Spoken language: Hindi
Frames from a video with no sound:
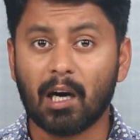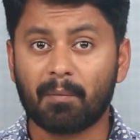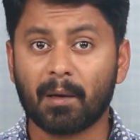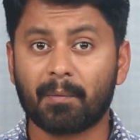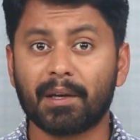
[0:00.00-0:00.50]

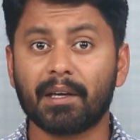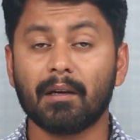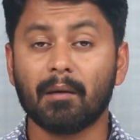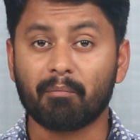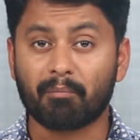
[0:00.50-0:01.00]
अभी भी
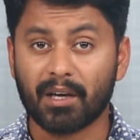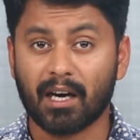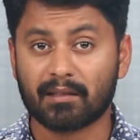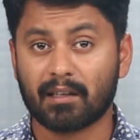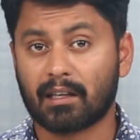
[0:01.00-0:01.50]

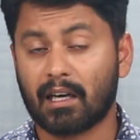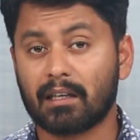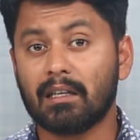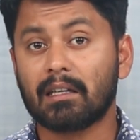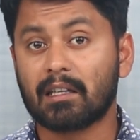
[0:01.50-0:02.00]
बिहार
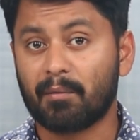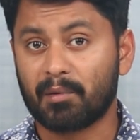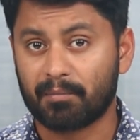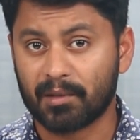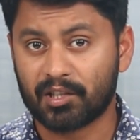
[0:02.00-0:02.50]
सरकार
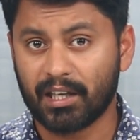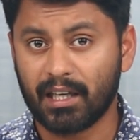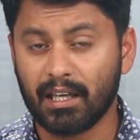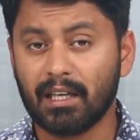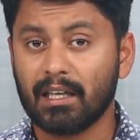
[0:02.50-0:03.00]
काफ़ी पीछे
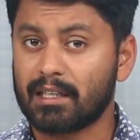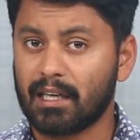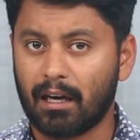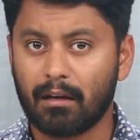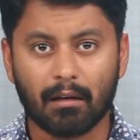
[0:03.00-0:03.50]
है
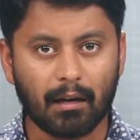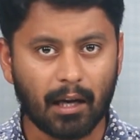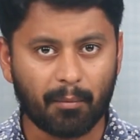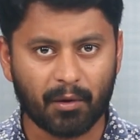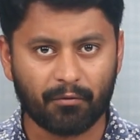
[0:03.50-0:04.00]
या
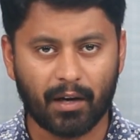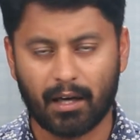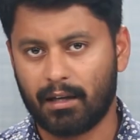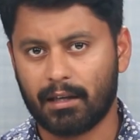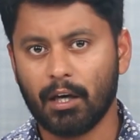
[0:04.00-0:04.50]

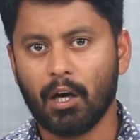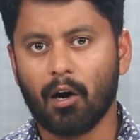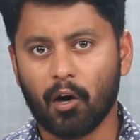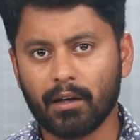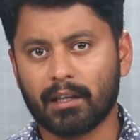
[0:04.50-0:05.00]
लापरवाह है
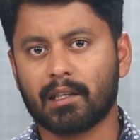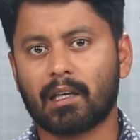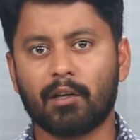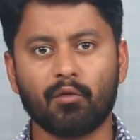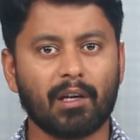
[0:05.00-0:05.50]
और
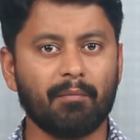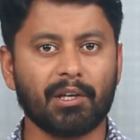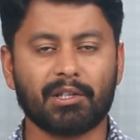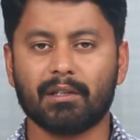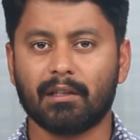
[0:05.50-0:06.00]
अधिकारियों की
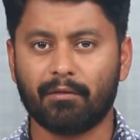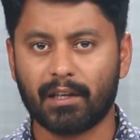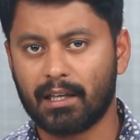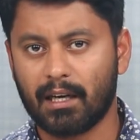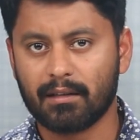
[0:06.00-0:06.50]
भ्रष्ट
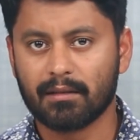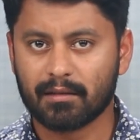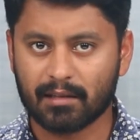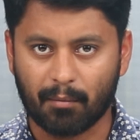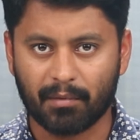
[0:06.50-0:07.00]
रवैया
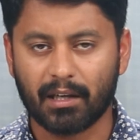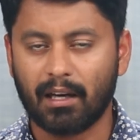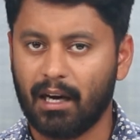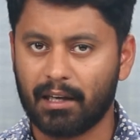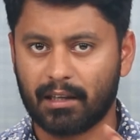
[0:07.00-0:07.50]
सामने
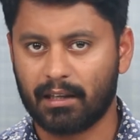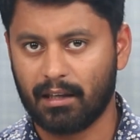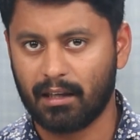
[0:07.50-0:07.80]
आ ही रही